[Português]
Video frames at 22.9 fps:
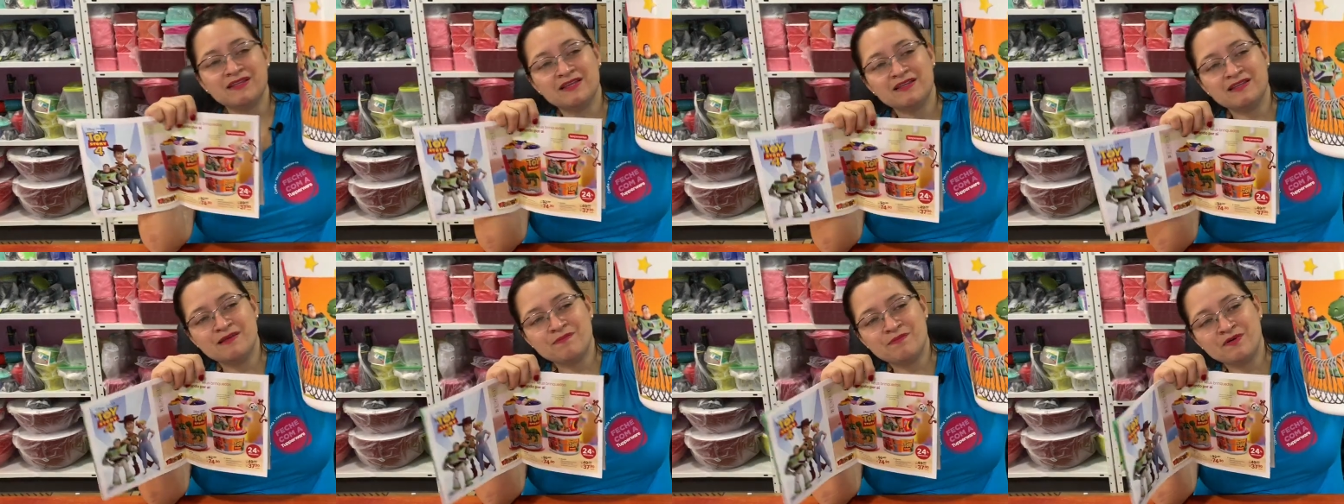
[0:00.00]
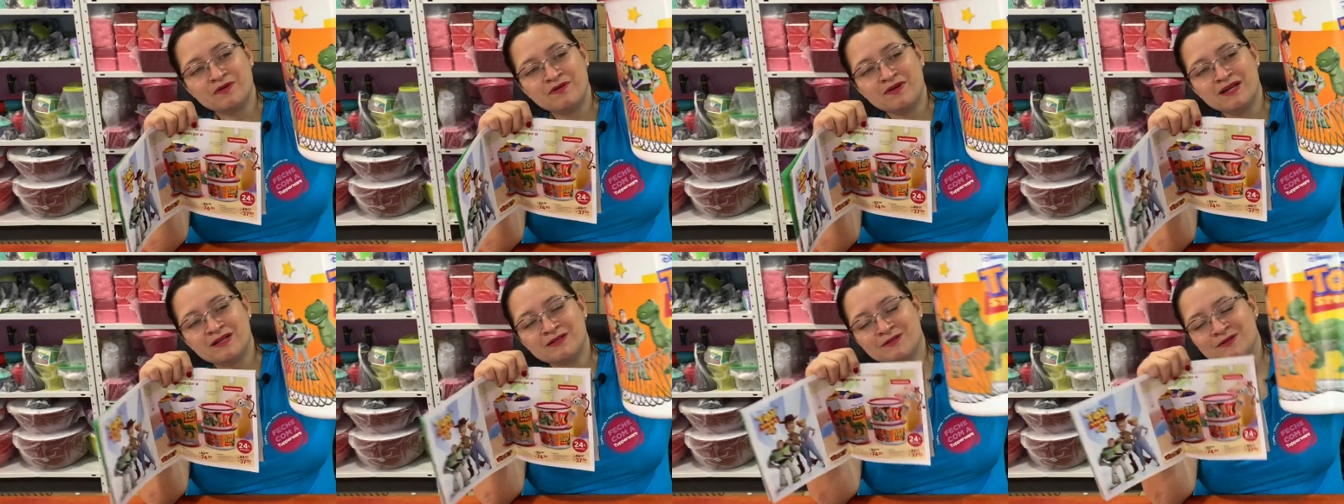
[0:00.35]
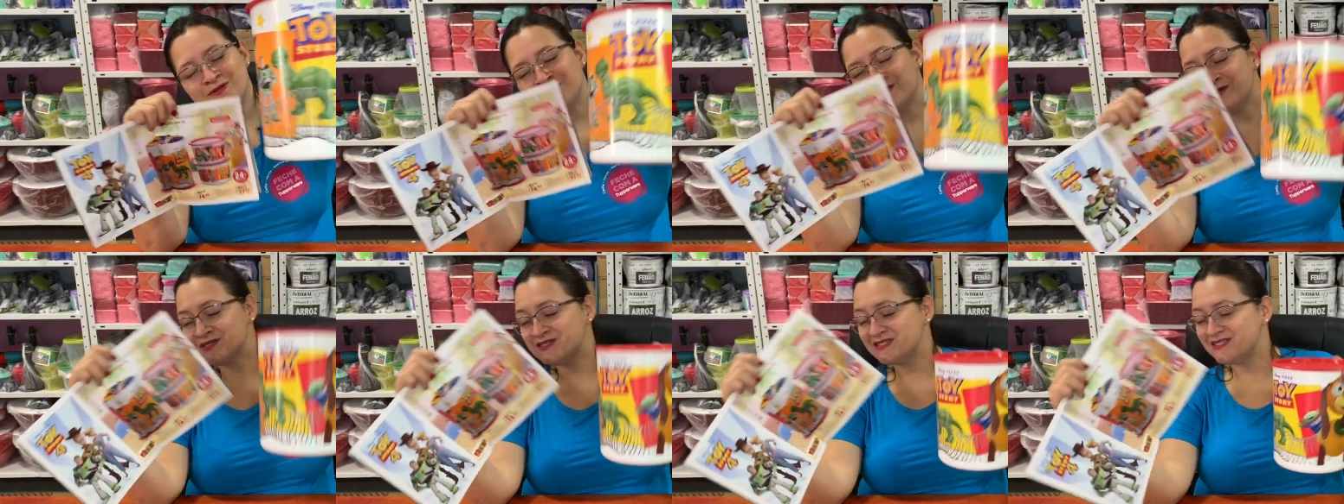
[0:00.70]
que a Tupperware
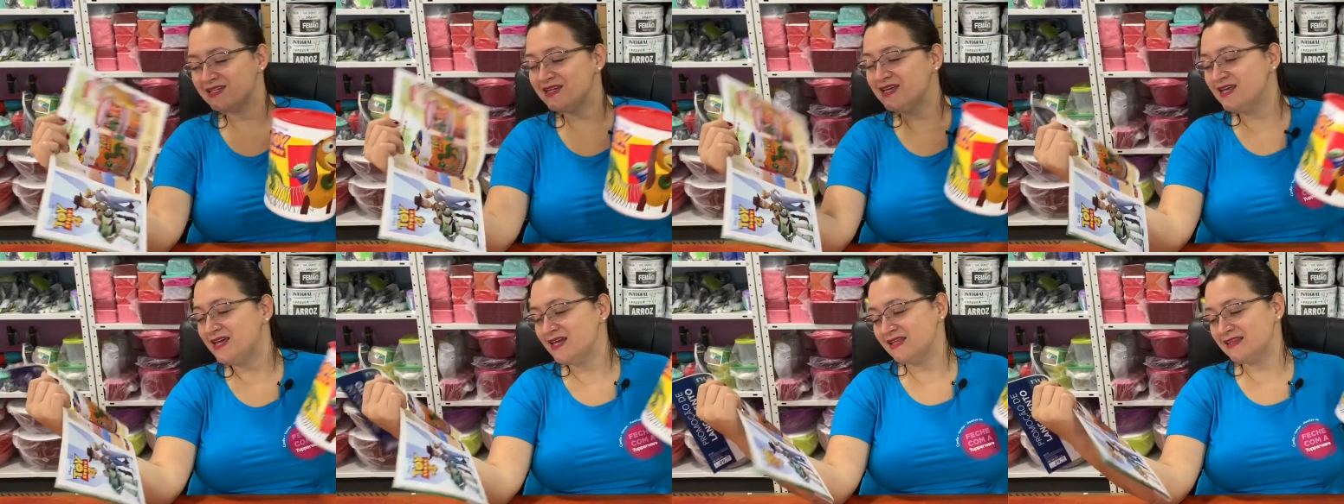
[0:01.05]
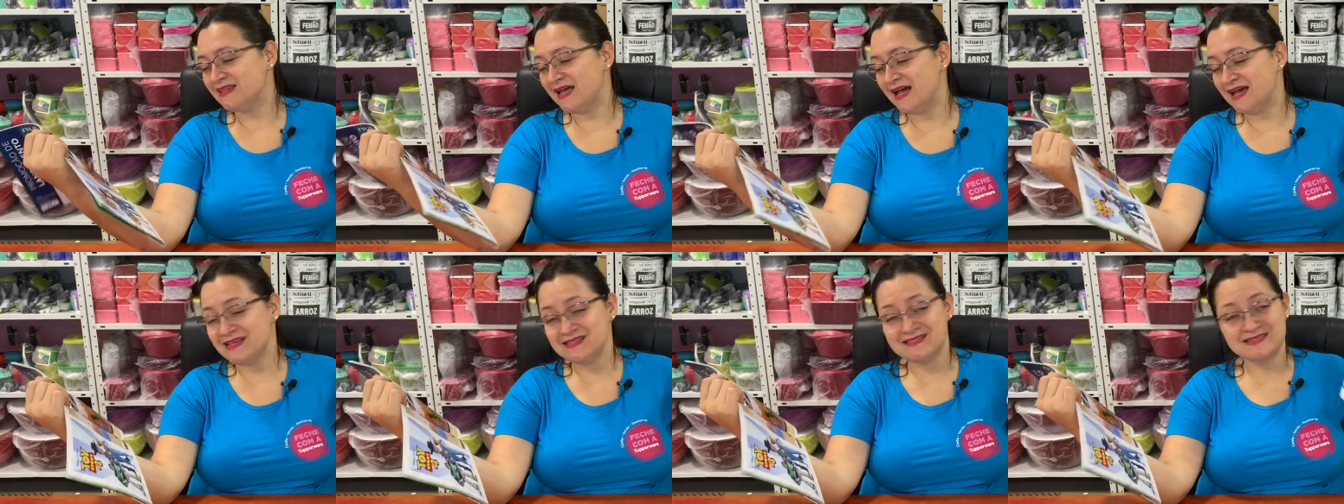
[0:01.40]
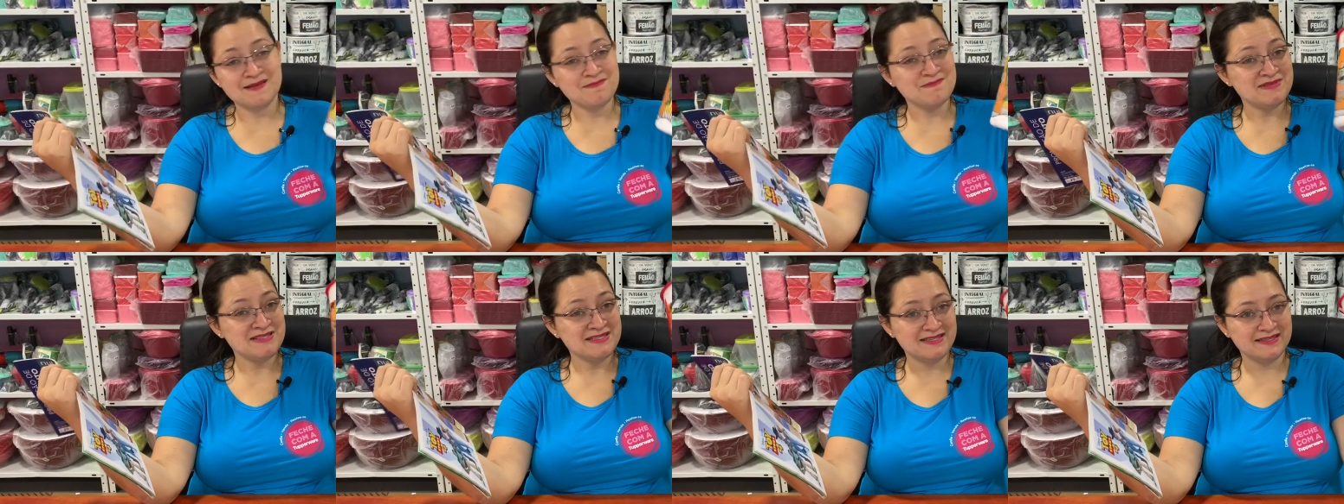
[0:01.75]
trouxe, tá?
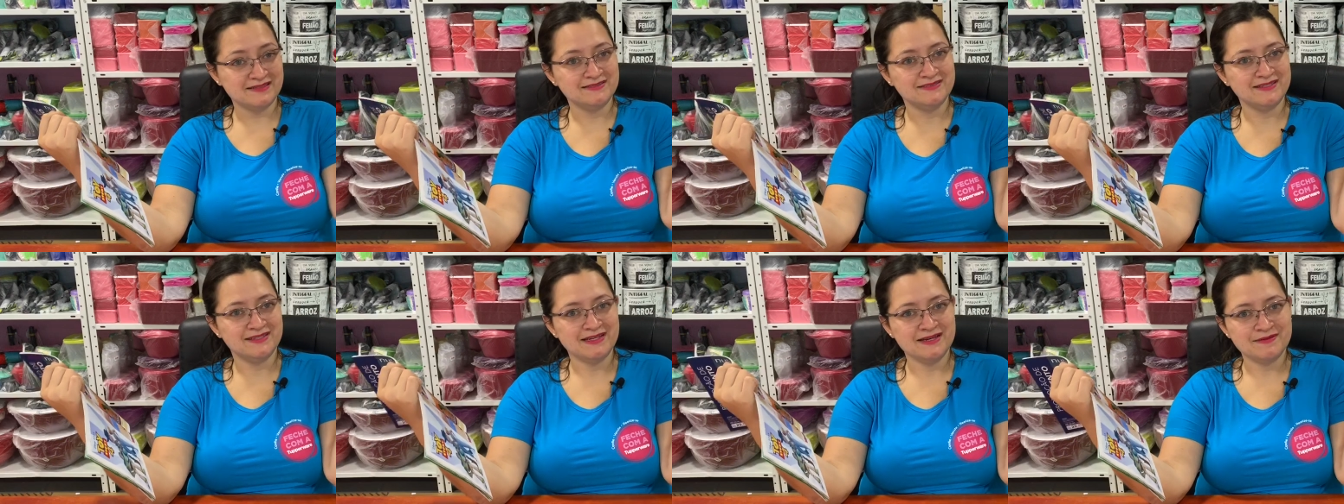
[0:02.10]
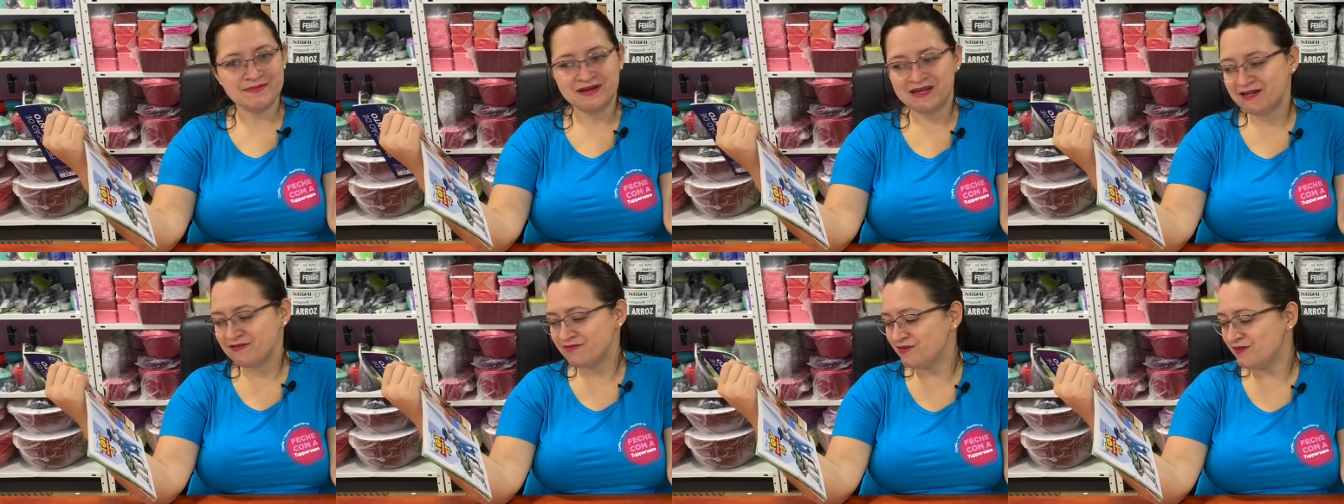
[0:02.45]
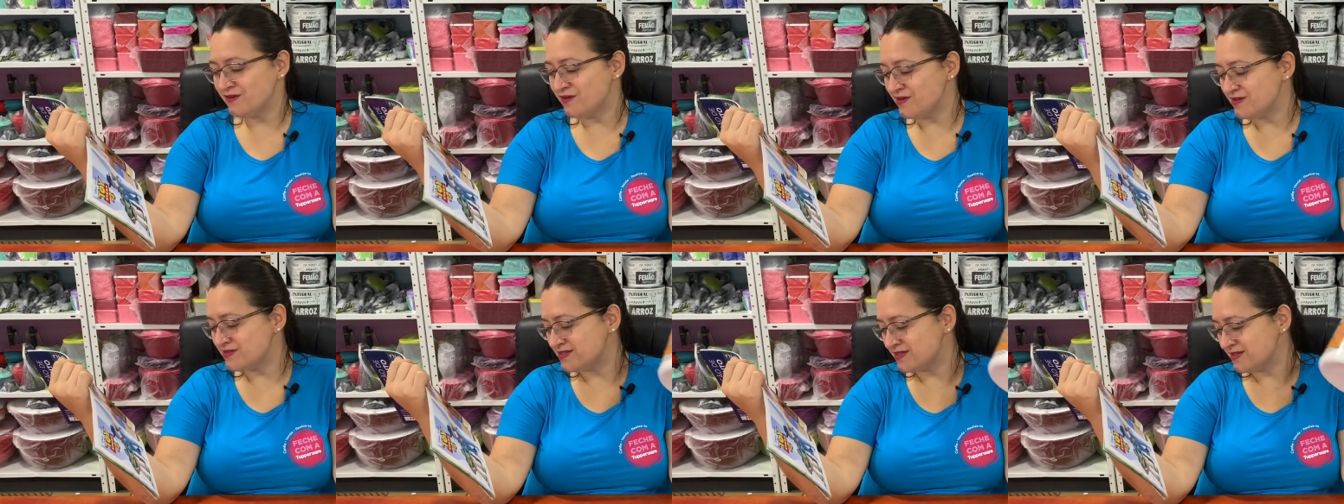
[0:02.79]
Essa instantânea
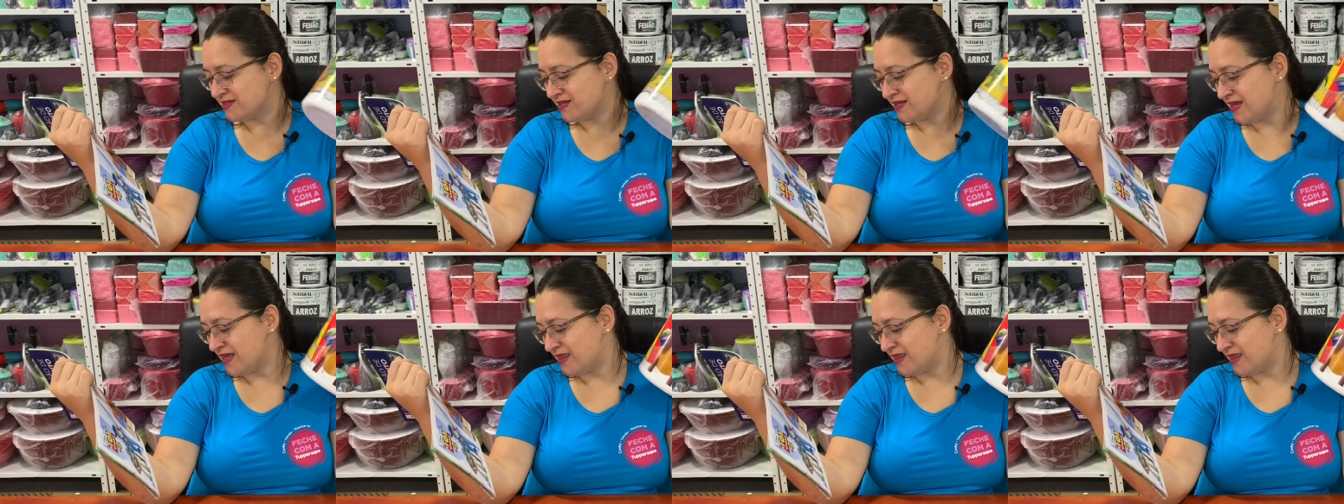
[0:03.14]
maravilhosa aqui,